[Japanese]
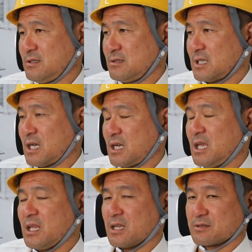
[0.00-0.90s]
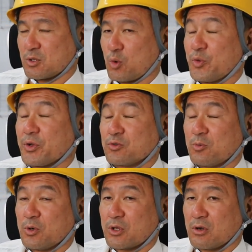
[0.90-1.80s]
うん、いや変なやつは残っていくと
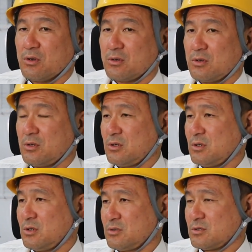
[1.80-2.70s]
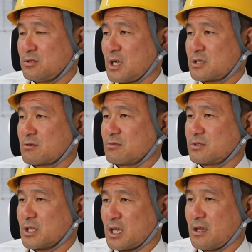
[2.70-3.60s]
思うけどずる賢く
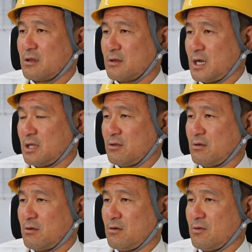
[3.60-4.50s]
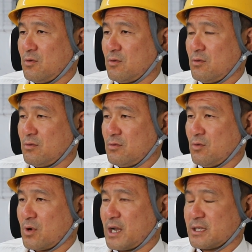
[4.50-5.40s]
てねあの
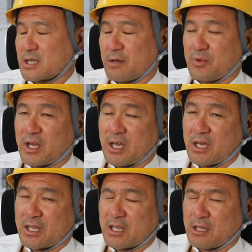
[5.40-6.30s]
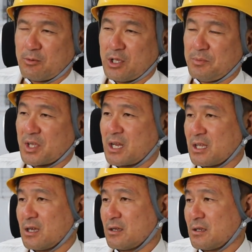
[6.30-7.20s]
お金さえもらえや何でもいいみたいな
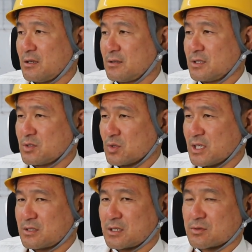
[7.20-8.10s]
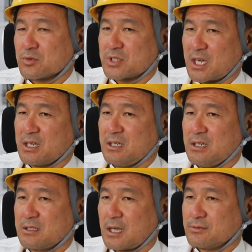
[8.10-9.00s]
ねでそういうやつってそうじゃん
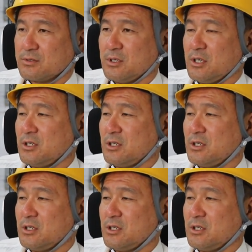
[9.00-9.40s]
多分